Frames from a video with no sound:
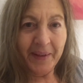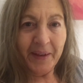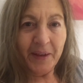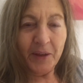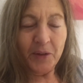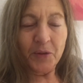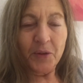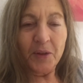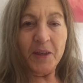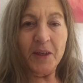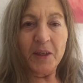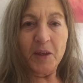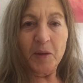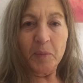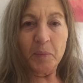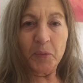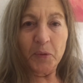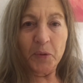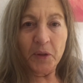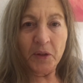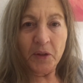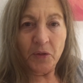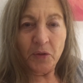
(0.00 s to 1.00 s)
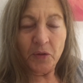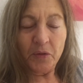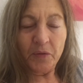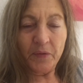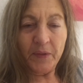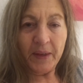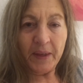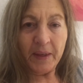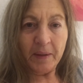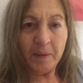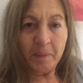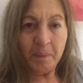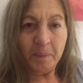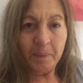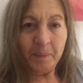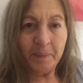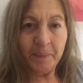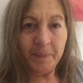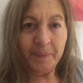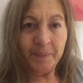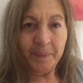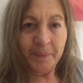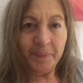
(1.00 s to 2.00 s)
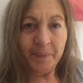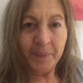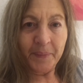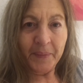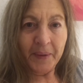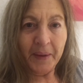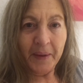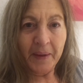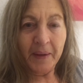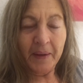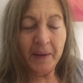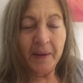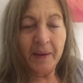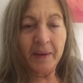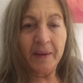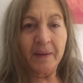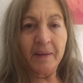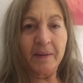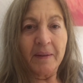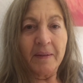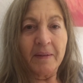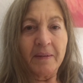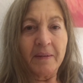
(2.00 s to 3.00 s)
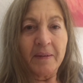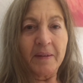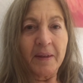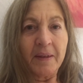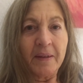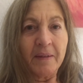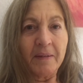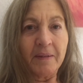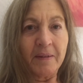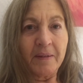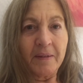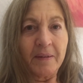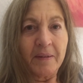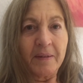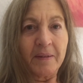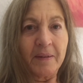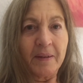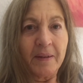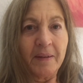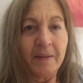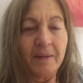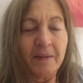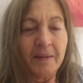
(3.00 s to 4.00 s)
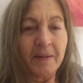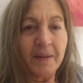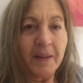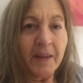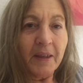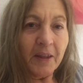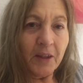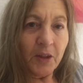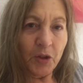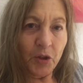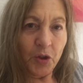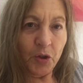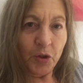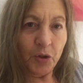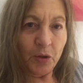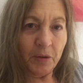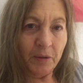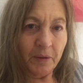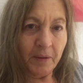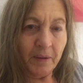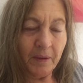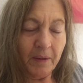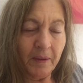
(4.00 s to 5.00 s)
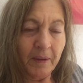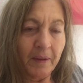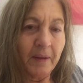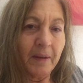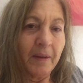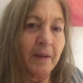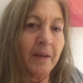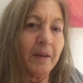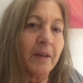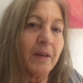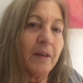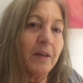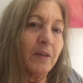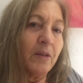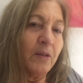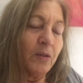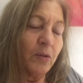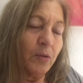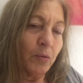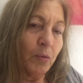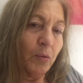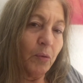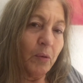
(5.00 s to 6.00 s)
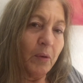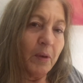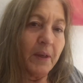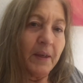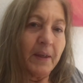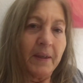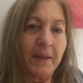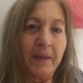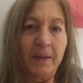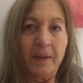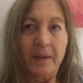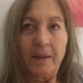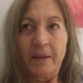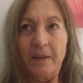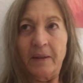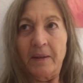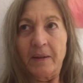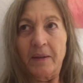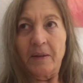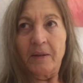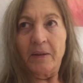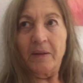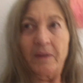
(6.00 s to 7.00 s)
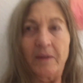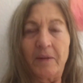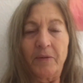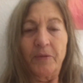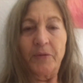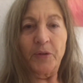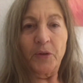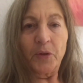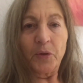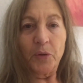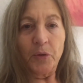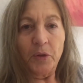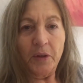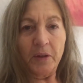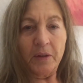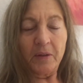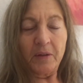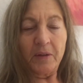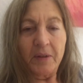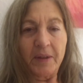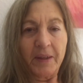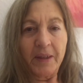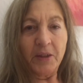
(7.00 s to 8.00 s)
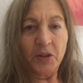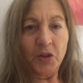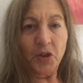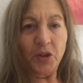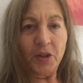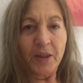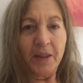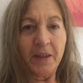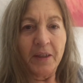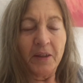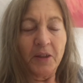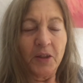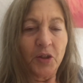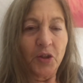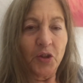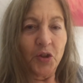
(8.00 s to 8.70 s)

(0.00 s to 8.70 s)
also hier geboren zu werden, dass das an sich schon so eine verrückt anstrengende